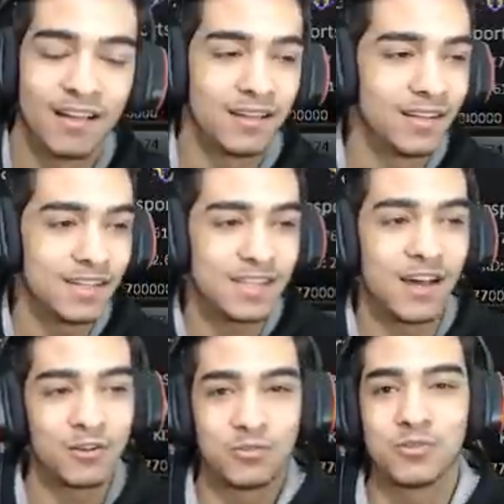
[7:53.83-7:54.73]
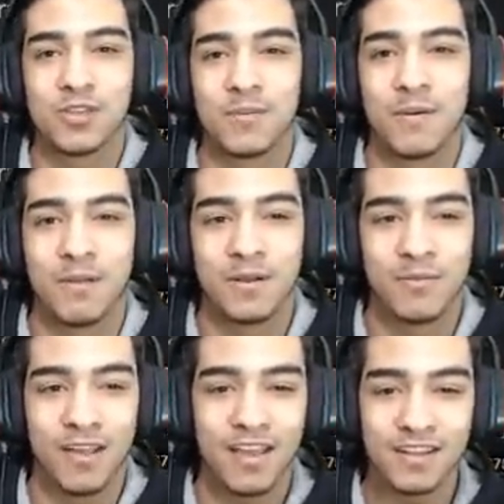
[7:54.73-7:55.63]
nasıl artı 3 yapabilir
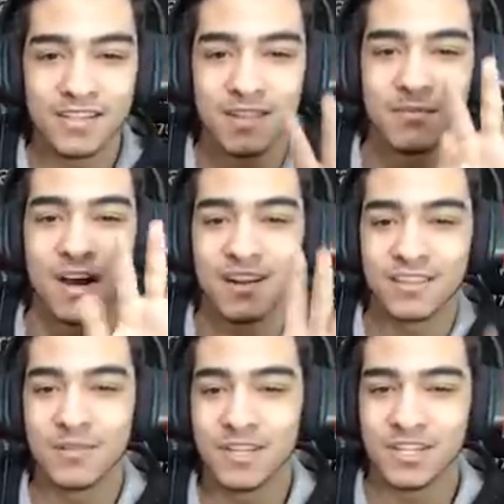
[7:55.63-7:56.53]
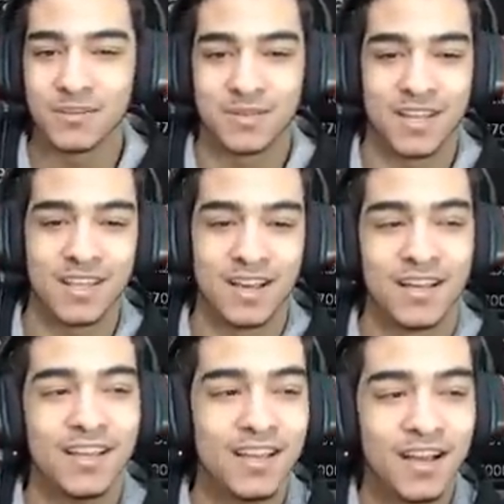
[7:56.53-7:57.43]
buna? En azından bir artı 5 yapsaydı ya.
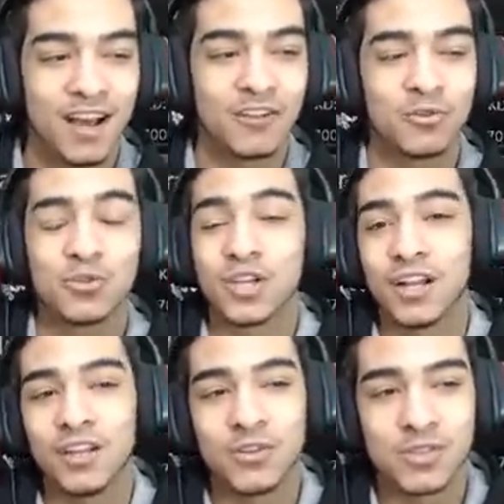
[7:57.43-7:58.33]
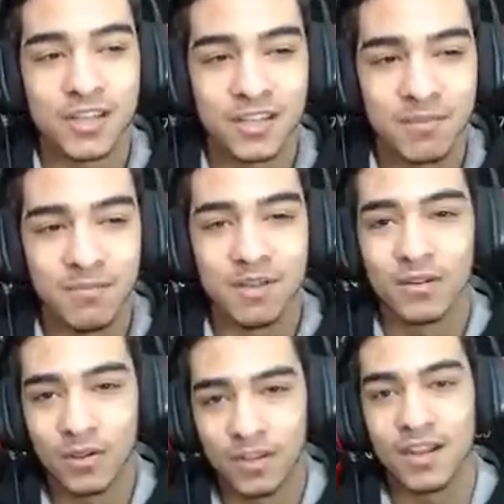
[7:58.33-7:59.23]
Artı 3 halini gösterdim.
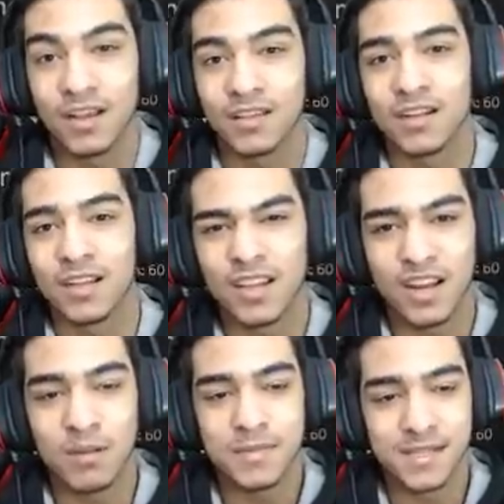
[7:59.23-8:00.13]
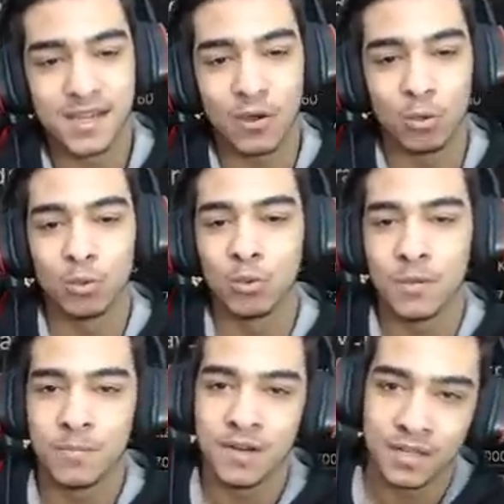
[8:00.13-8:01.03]
Ne kadar kral bir silah olduğunu
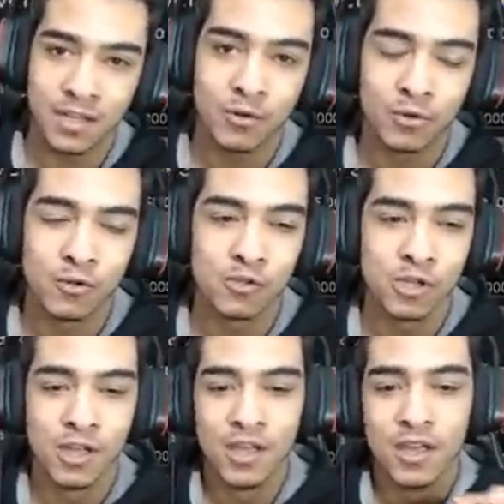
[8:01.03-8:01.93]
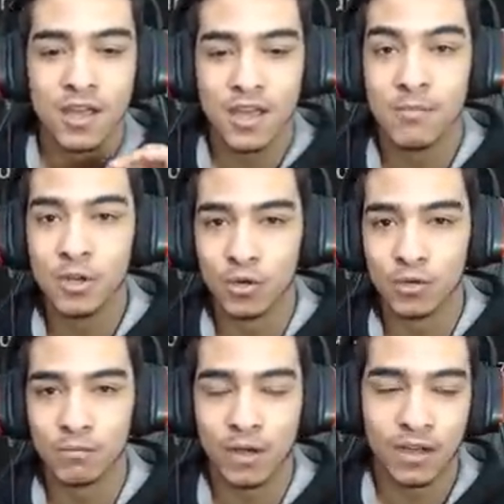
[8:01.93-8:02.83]
hep birlikte gördünüz. Emin
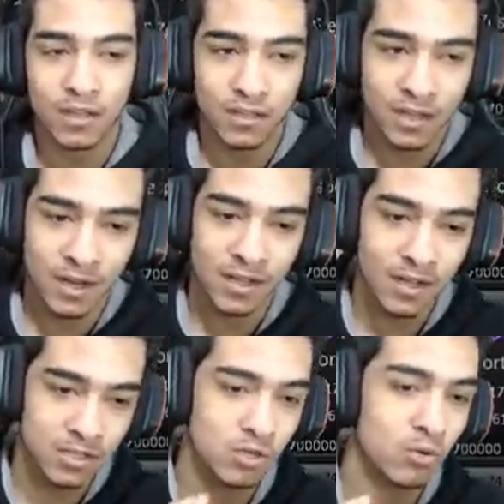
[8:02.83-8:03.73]
olun bak yani açık